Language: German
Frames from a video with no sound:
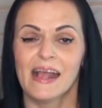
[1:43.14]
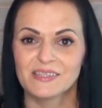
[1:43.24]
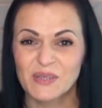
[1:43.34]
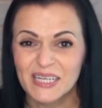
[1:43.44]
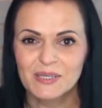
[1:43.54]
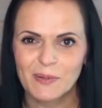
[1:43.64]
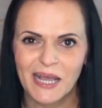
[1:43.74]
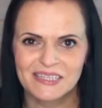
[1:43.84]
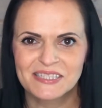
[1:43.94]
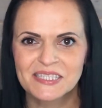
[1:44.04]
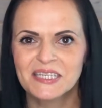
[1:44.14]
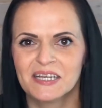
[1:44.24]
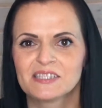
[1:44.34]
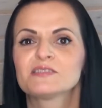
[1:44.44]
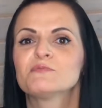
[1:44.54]
Also angebraten sieht
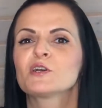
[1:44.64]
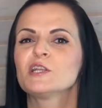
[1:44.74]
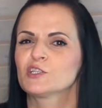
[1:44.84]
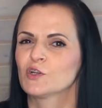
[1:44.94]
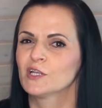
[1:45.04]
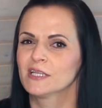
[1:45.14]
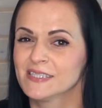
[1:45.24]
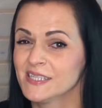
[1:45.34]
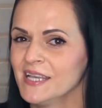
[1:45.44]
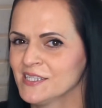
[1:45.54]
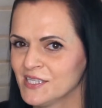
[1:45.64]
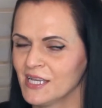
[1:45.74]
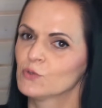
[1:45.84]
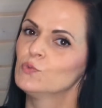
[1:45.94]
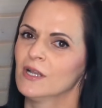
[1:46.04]
er jetzt wirklich schon sehr,
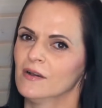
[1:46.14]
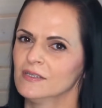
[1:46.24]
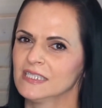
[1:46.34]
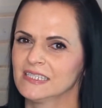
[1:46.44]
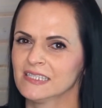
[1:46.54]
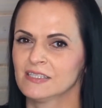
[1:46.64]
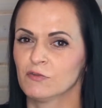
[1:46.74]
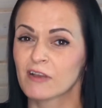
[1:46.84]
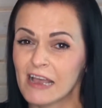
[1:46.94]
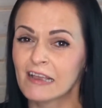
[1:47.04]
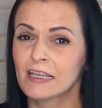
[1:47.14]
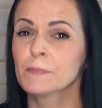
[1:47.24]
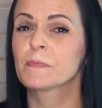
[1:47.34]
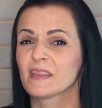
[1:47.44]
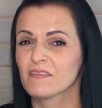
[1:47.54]
sehr gut aus. Jetzt ist die Frage,
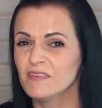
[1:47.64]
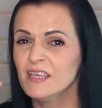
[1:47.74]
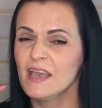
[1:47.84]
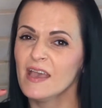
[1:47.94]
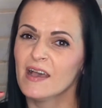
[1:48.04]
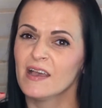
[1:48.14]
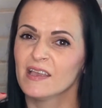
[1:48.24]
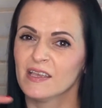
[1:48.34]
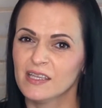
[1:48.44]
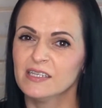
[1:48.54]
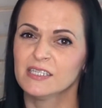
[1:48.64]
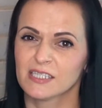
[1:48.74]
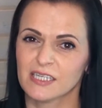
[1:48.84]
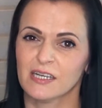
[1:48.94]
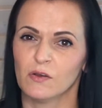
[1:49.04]
wie er innen
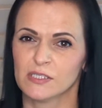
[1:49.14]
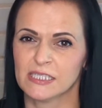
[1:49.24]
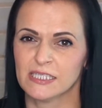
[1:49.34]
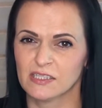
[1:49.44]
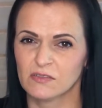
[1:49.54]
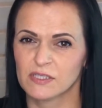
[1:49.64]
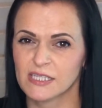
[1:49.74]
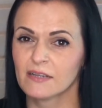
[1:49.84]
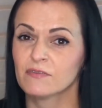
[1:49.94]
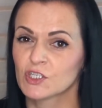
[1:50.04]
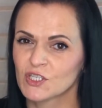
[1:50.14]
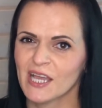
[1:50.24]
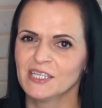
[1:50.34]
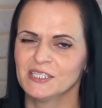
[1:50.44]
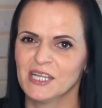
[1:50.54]
drin aussieht. Also ich würde sagen, wir
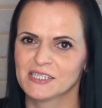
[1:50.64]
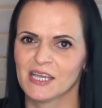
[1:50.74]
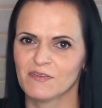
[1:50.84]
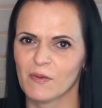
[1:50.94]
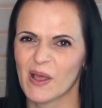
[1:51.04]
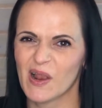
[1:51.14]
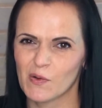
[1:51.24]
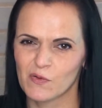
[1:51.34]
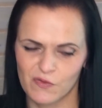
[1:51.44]
schneiden ihn jetzt einfach mal auf.